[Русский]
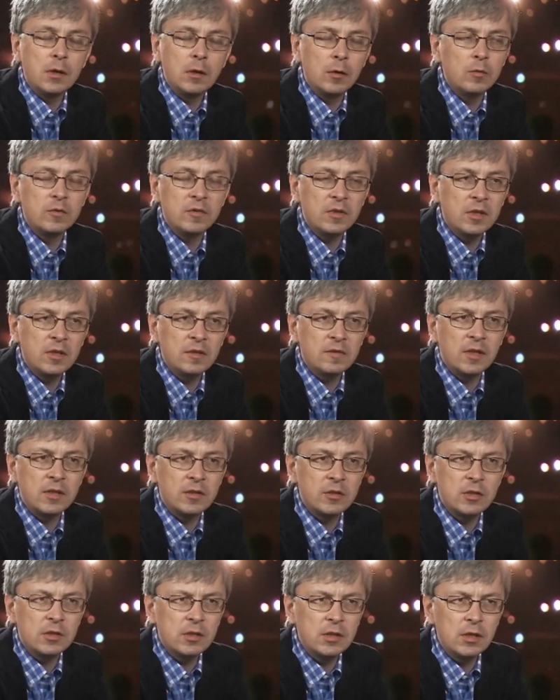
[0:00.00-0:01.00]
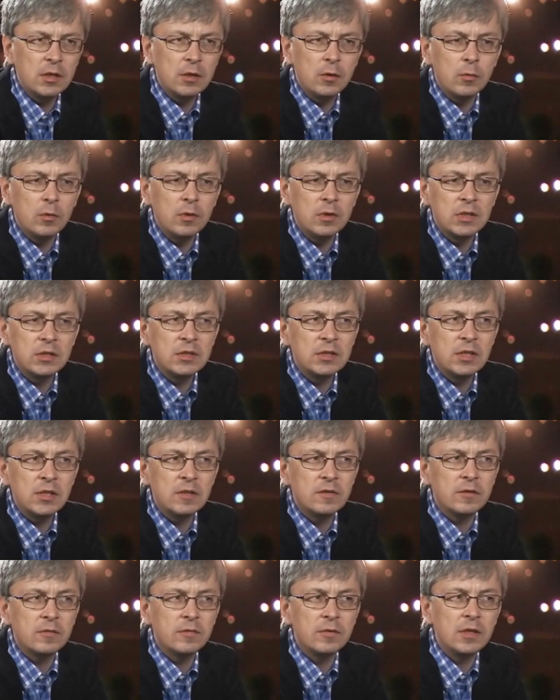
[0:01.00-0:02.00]
Грузия достаточно далеко от
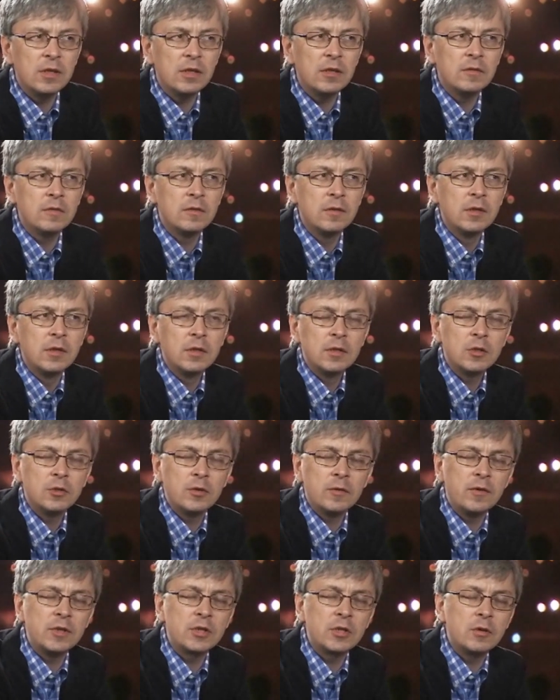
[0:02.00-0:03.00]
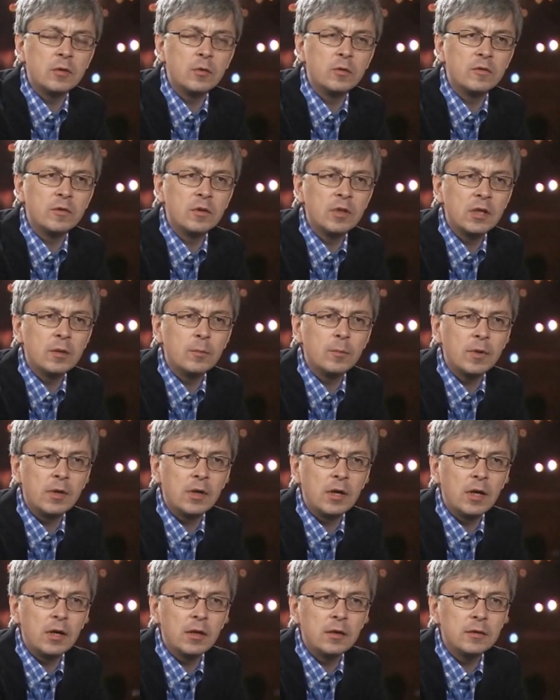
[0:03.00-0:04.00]
интересов ЕС, что ваши лозунги
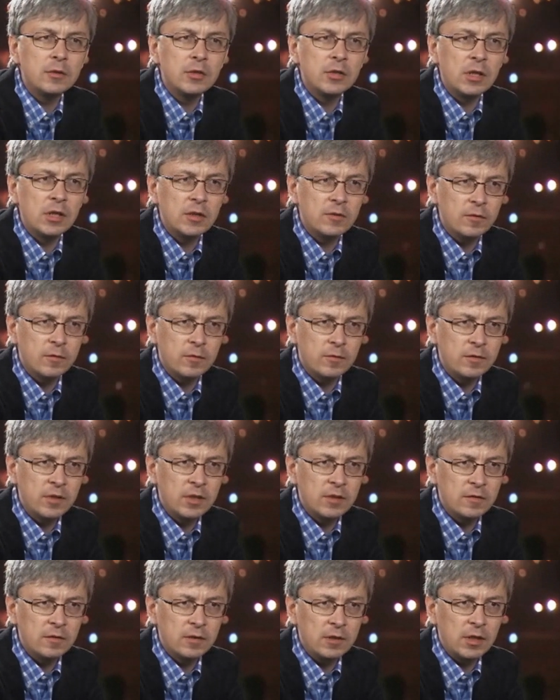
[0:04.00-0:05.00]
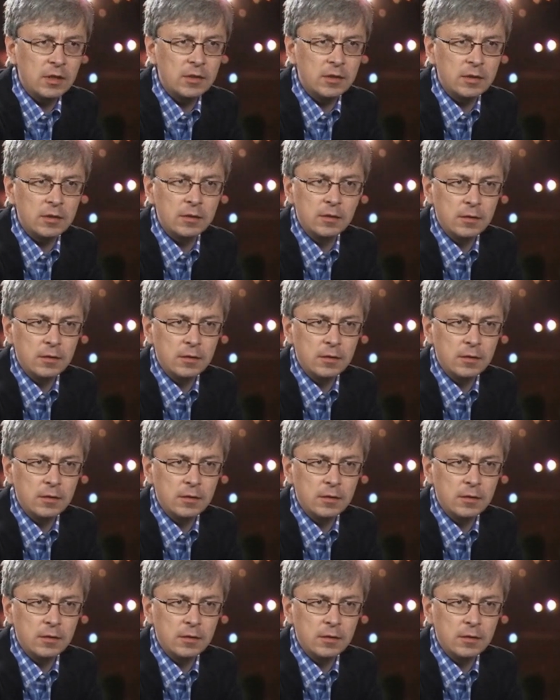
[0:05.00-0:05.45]
про членство в ЕС и НАТО